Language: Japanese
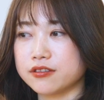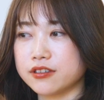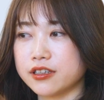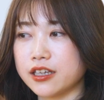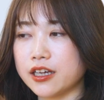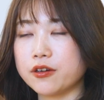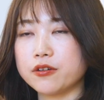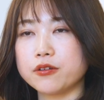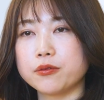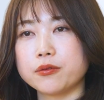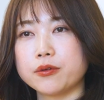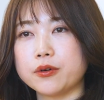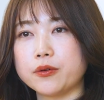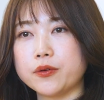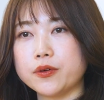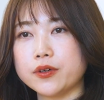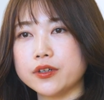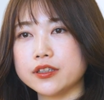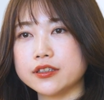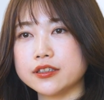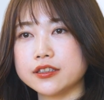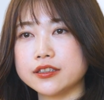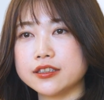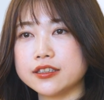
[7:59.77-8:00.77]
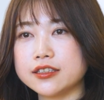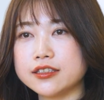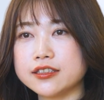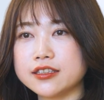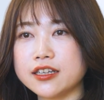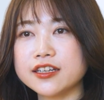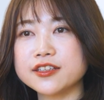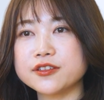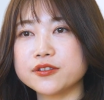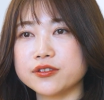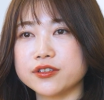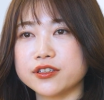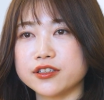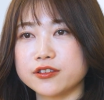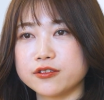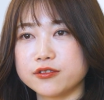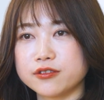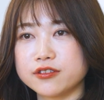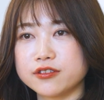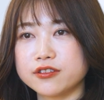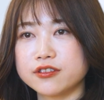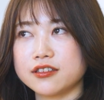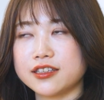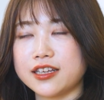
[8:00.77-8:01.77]
結構小さい時
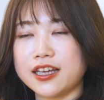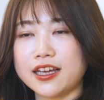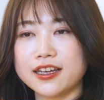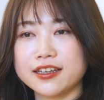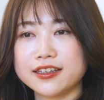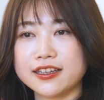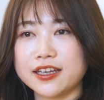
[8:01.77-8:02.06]
の経